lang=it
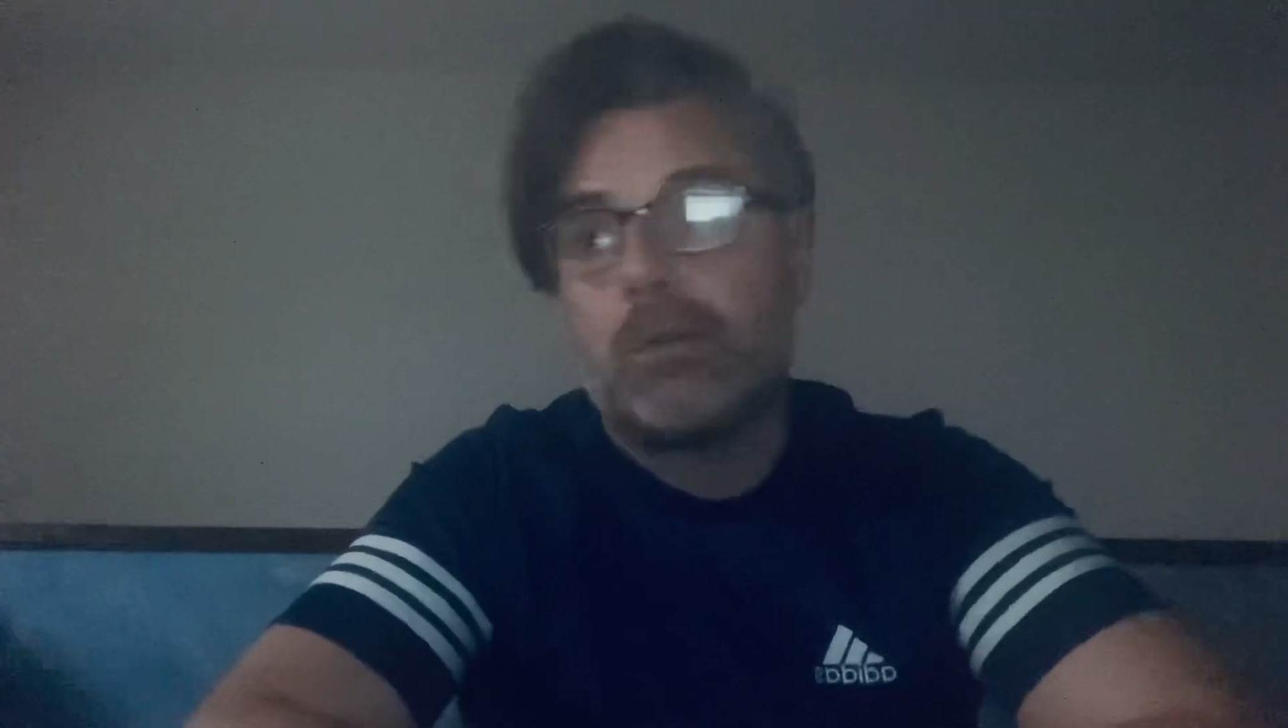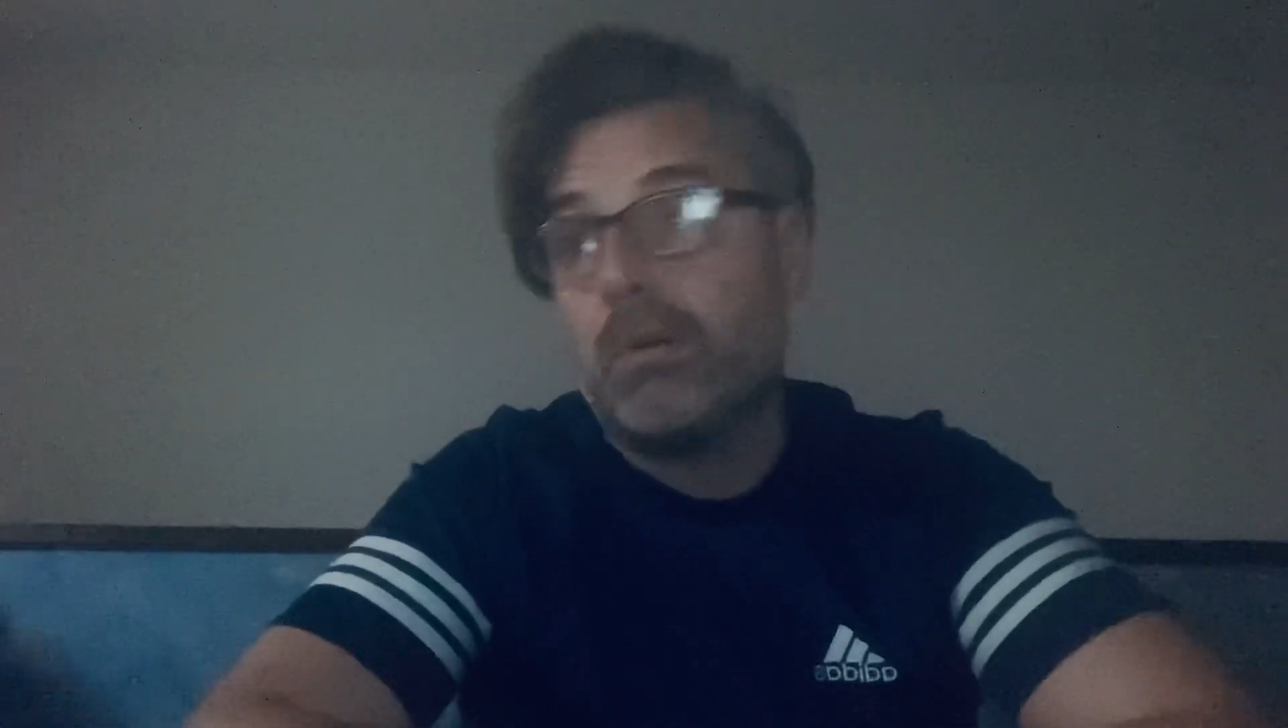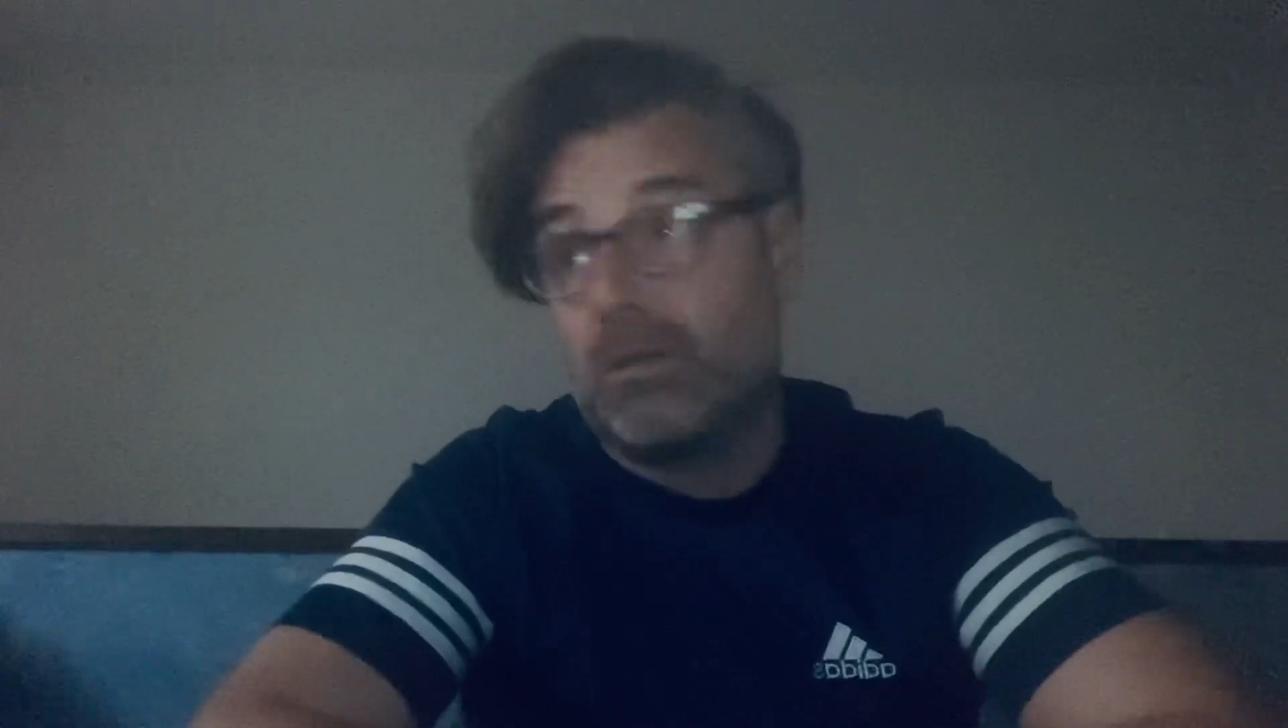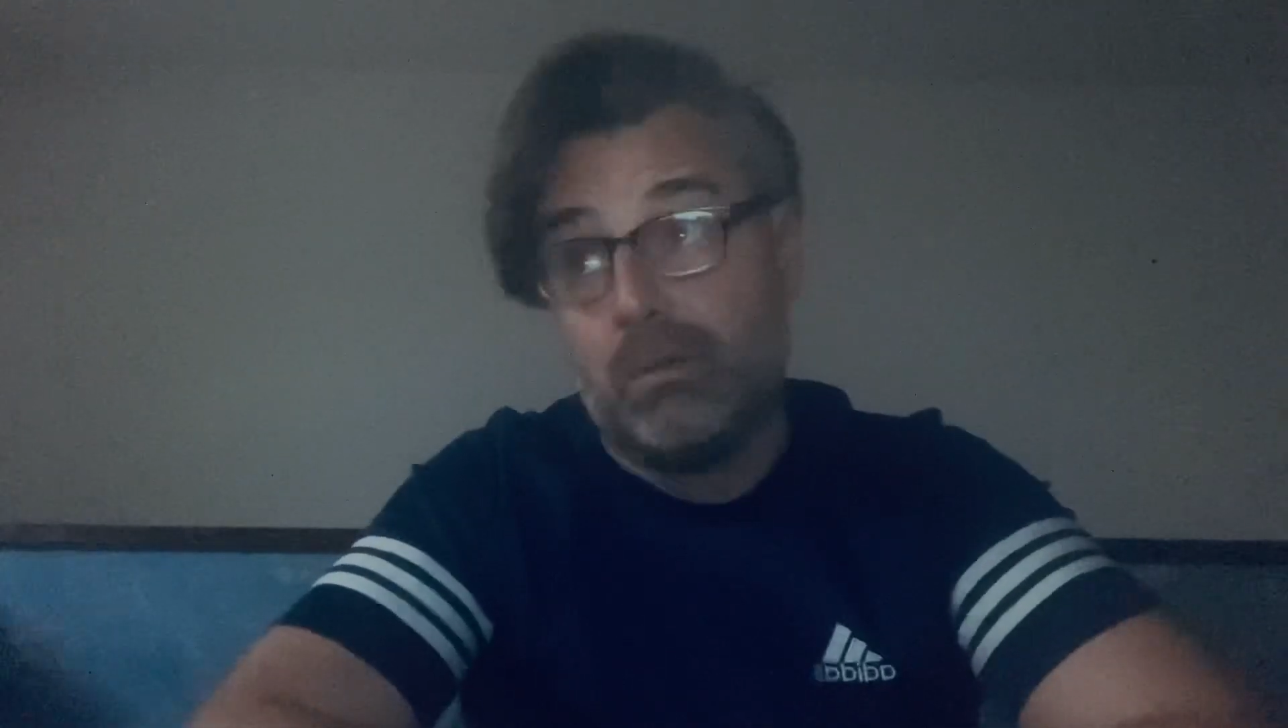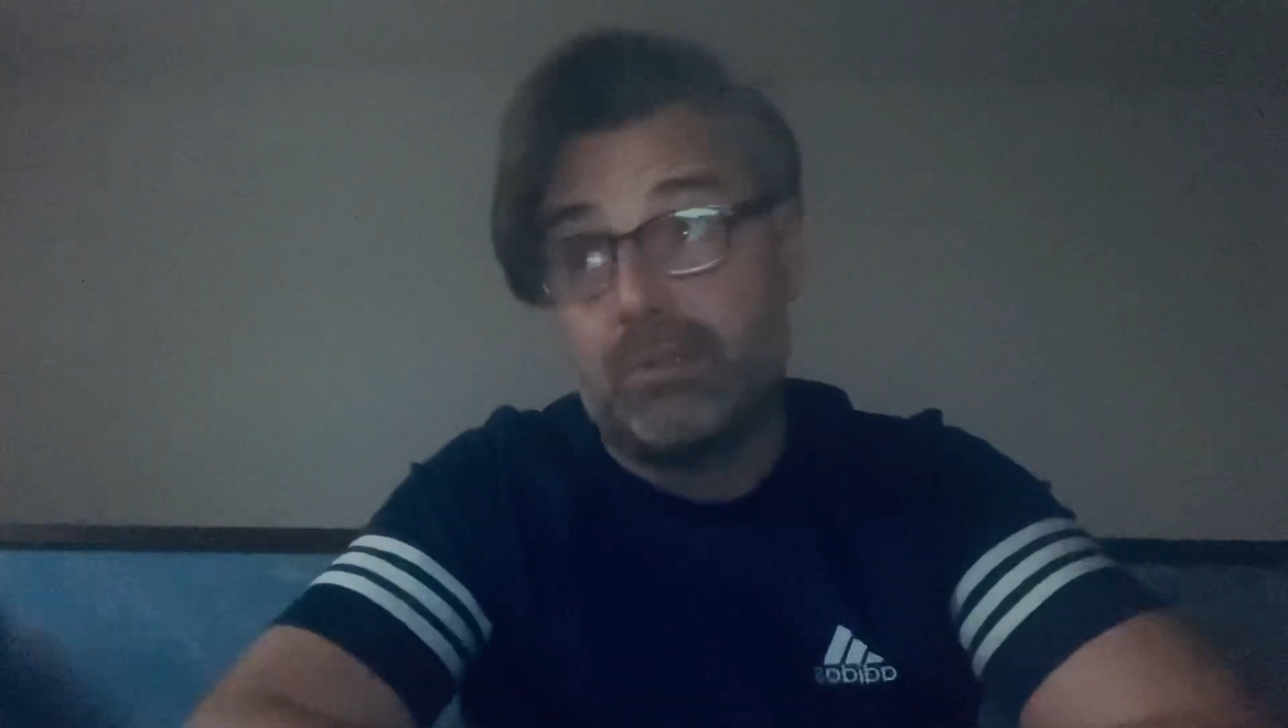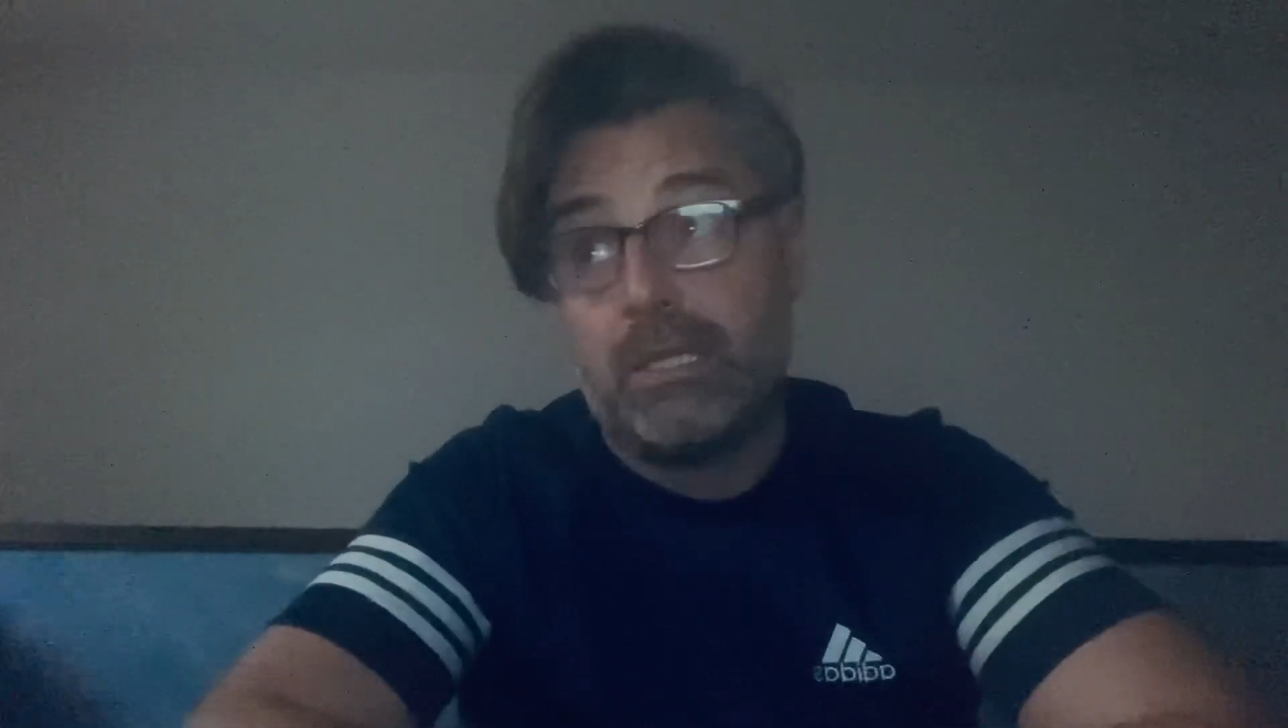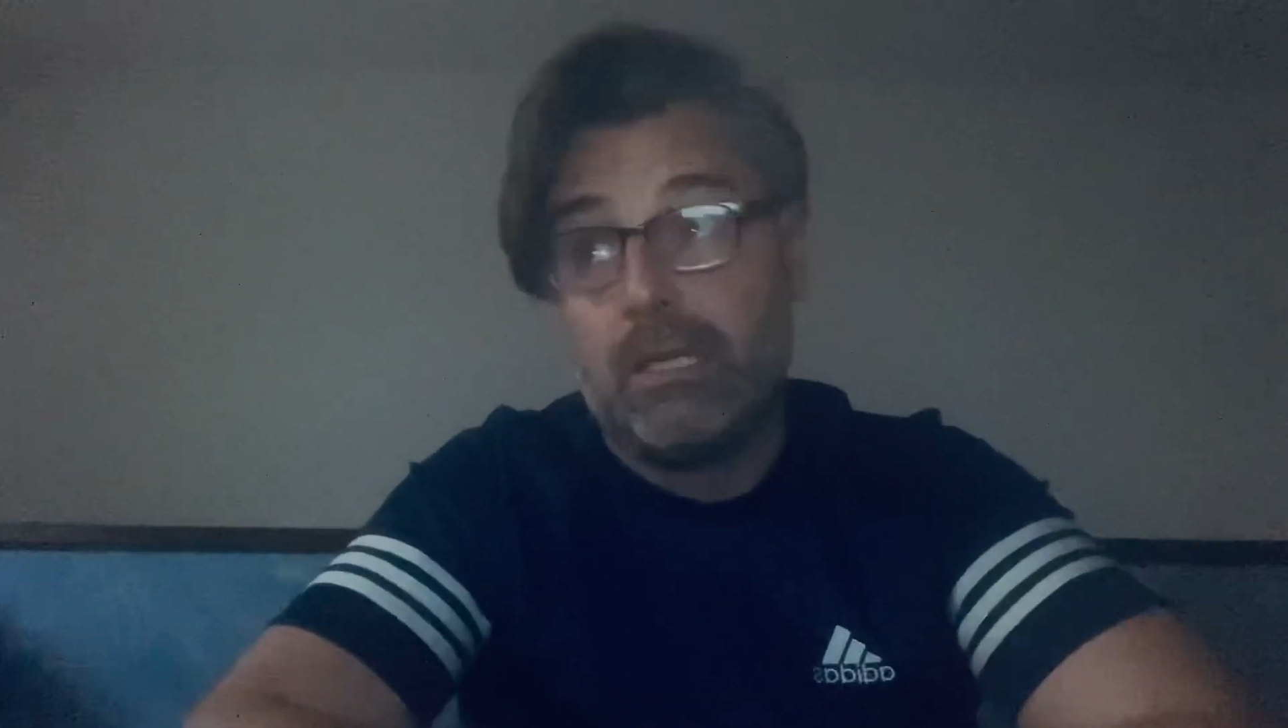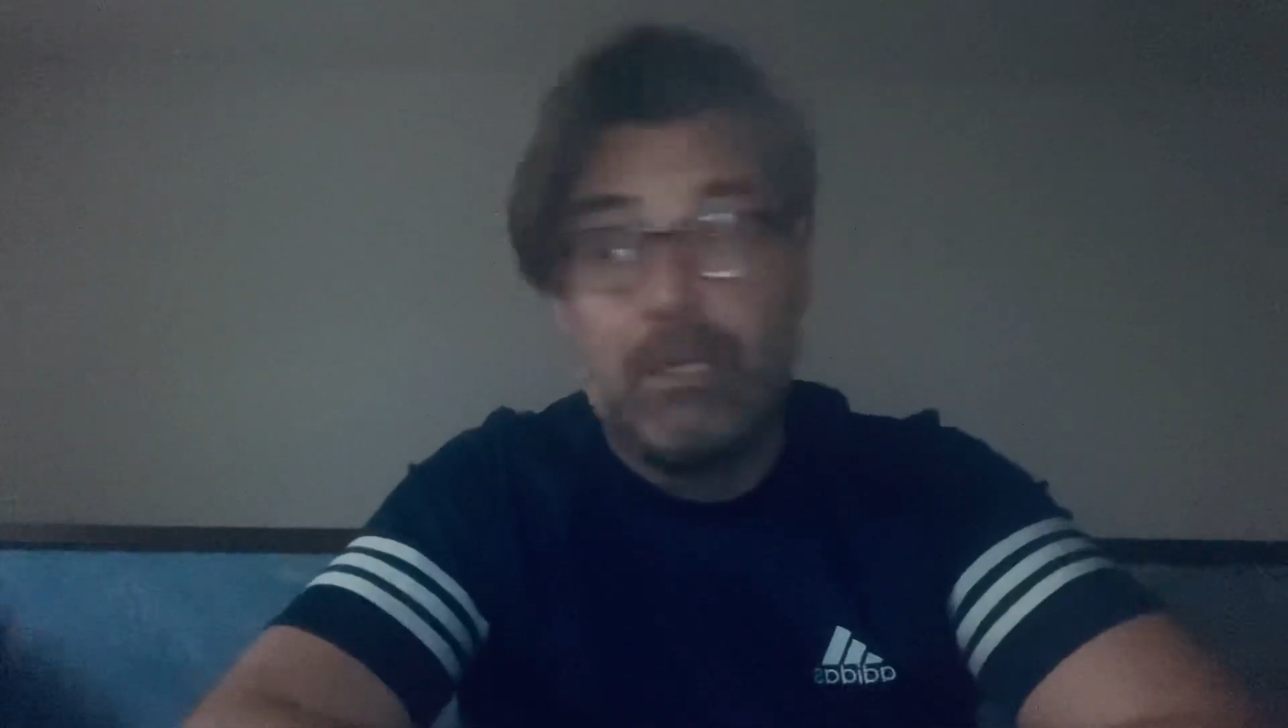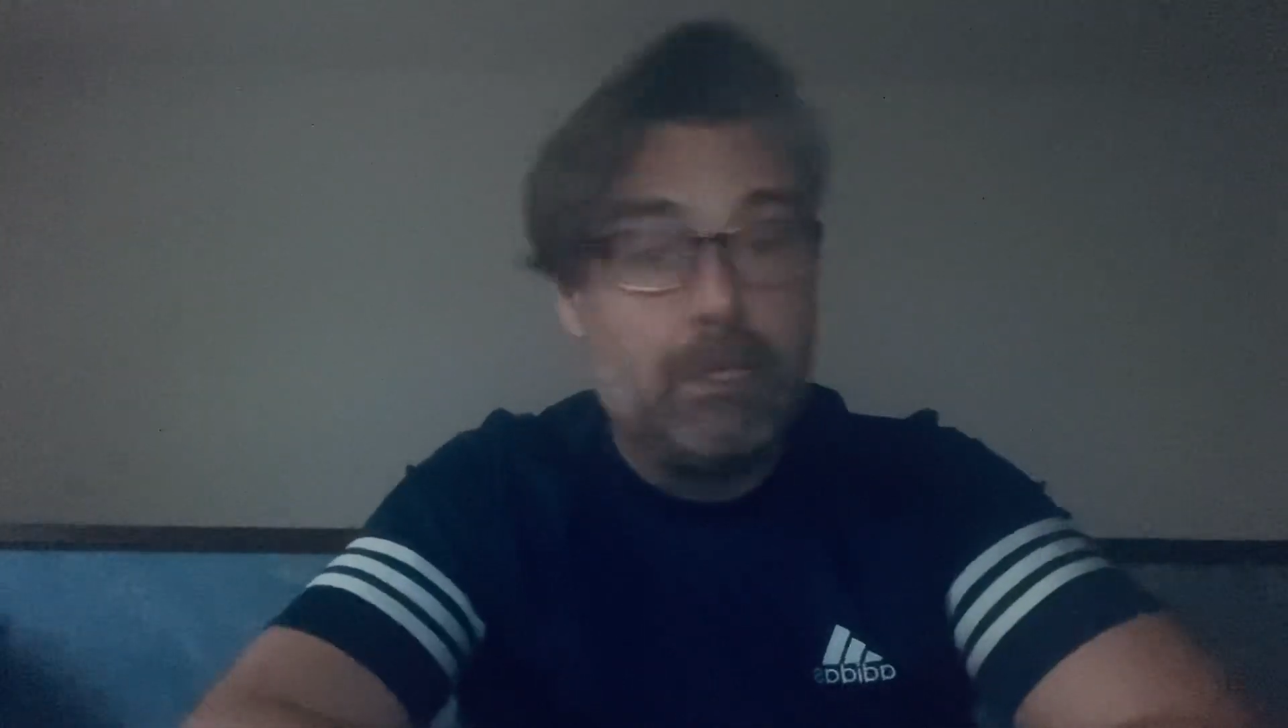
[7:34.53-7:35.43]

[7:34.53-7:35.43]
qualcosa